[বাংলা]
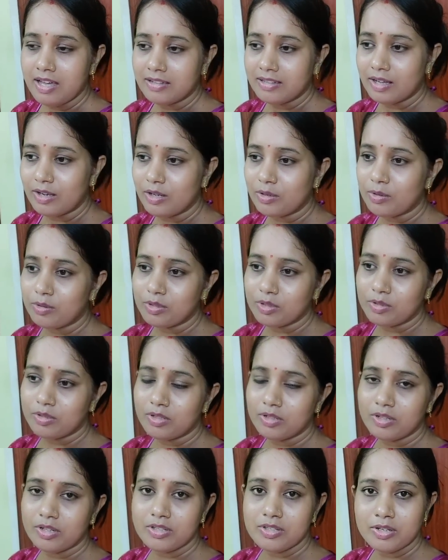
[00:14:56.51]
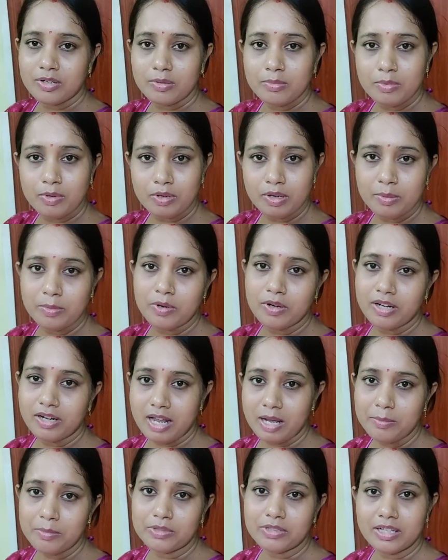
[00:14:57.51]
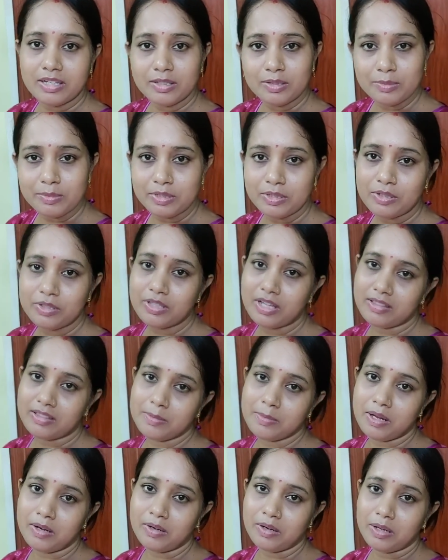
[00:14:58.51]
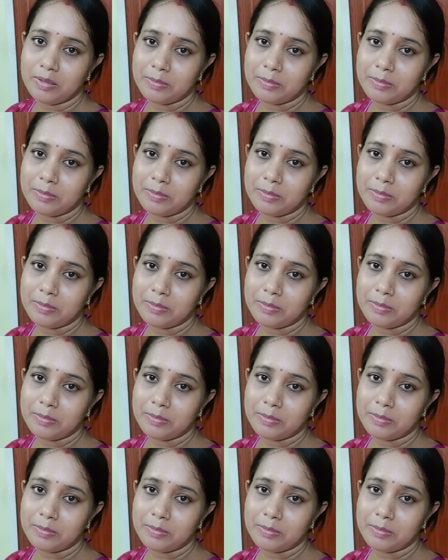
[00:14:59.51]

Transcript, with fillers: তাহলে কোটাগুলো করে যখন ভরে ভরে রাখবো তাহলে তোমাদেরও দেখতে ভালো